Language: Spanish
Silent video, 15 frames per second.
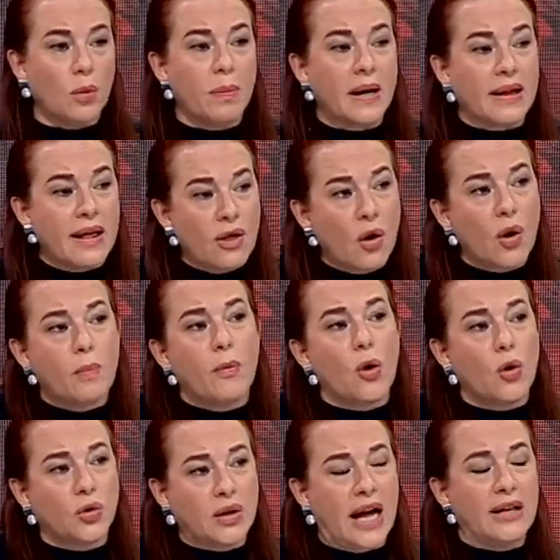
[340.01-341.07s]
perdedor. Por
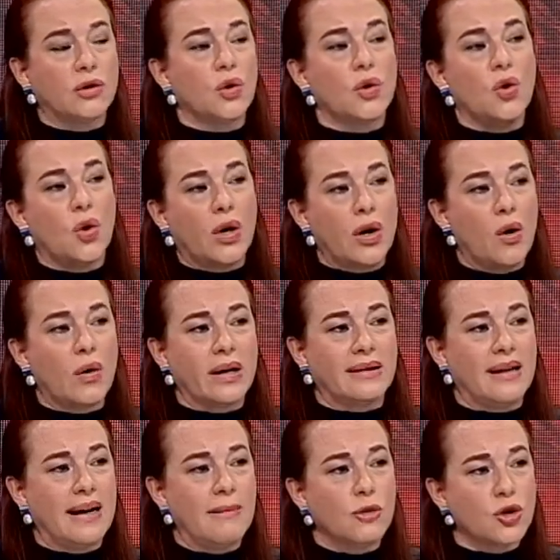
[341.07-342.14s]
lo tanto, yo creo que
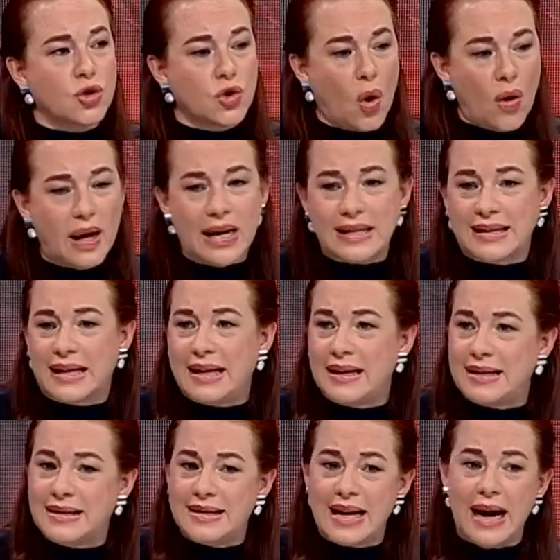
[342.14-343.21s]
tenemos todas las
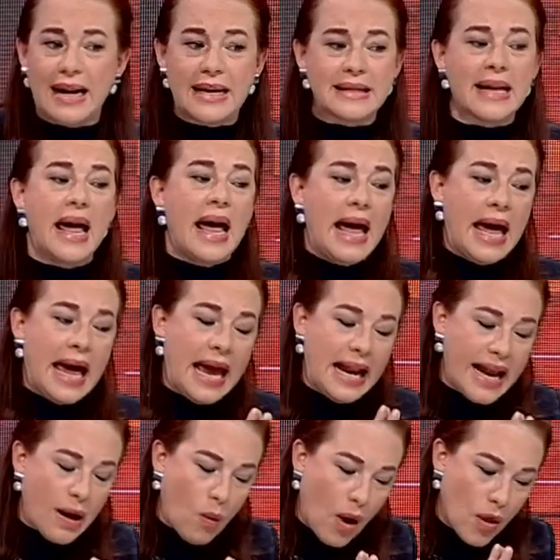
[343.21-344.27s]
credenciales el
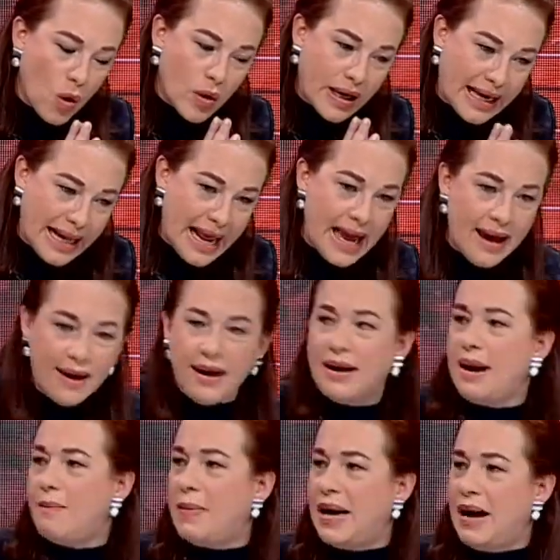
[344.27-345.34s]
Ecuador cree en
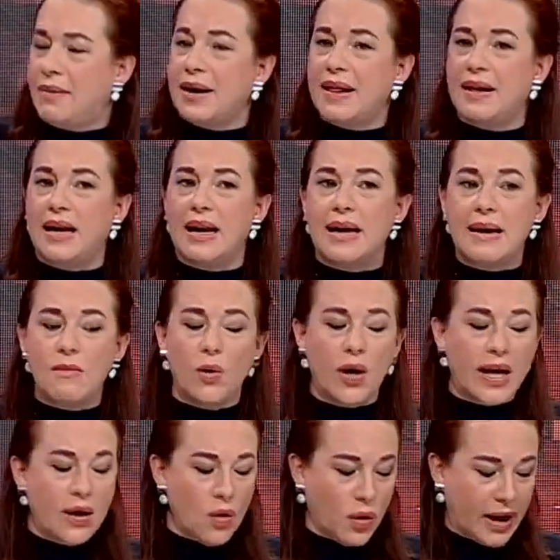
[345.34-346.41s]
la palabra de Lenín
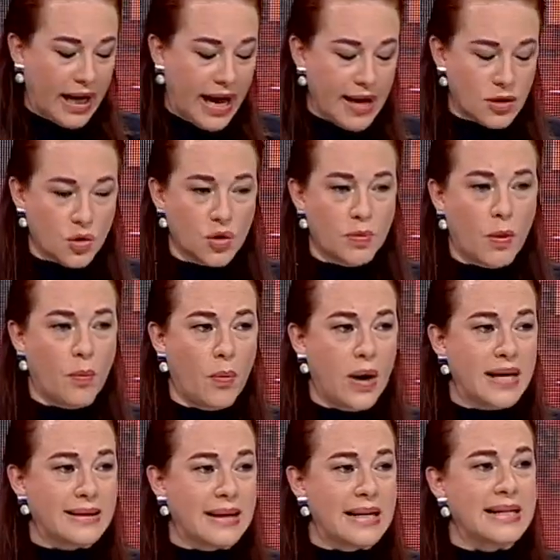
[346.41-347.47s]
Moreno, cree en sus
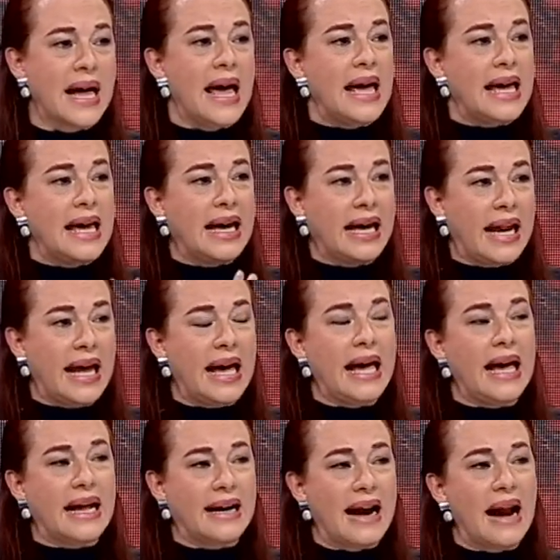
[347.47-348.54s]
propuestas y cree
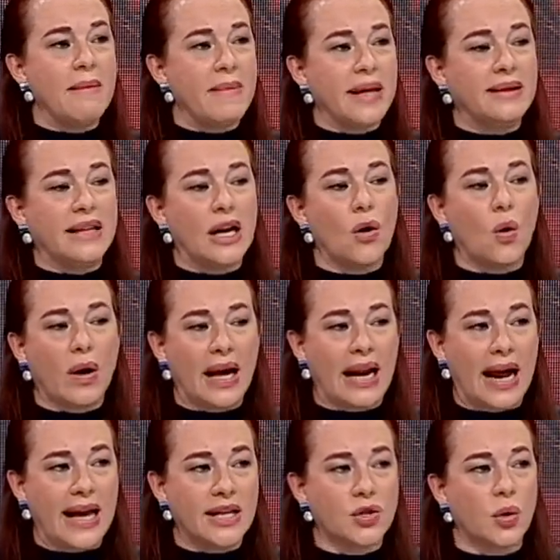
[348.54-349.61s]
realmente en lo que él
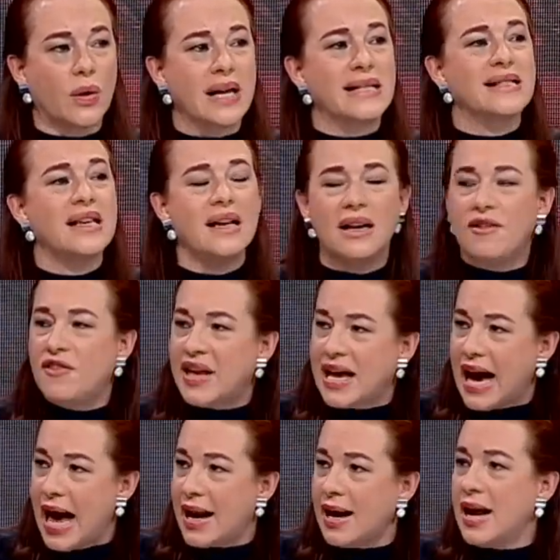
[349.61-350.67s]
ha hecho, que es
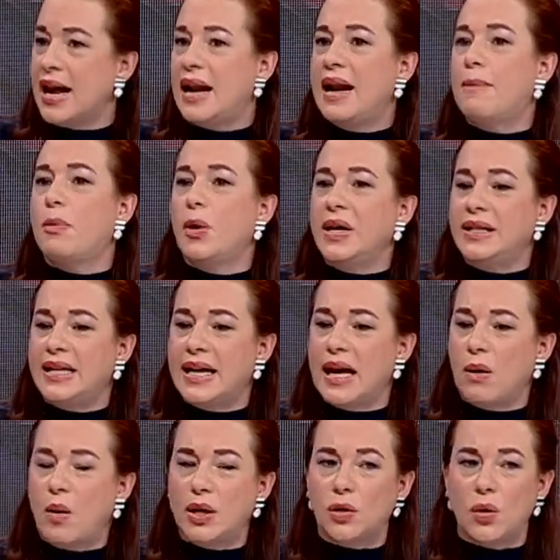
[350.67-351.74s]
dignificar la política
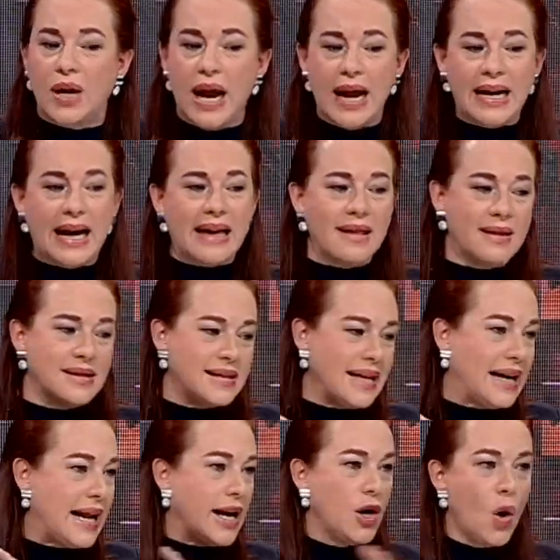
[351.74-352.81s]
ecuatoriana y
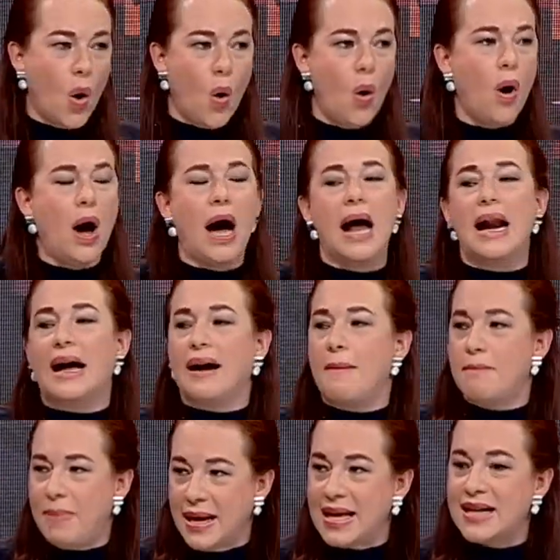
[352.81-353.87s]
decirle no a la
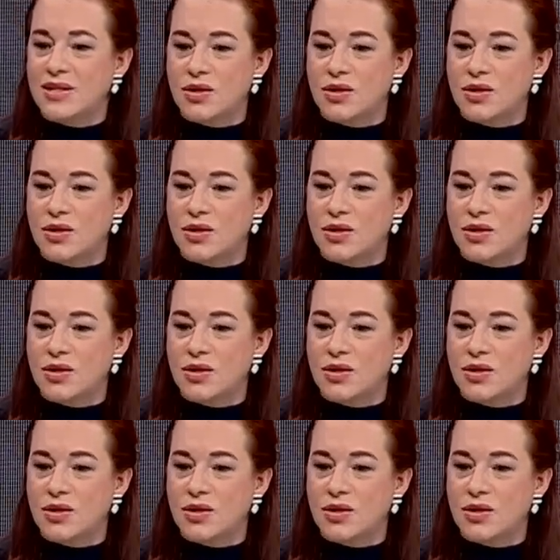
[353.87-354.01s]
campaña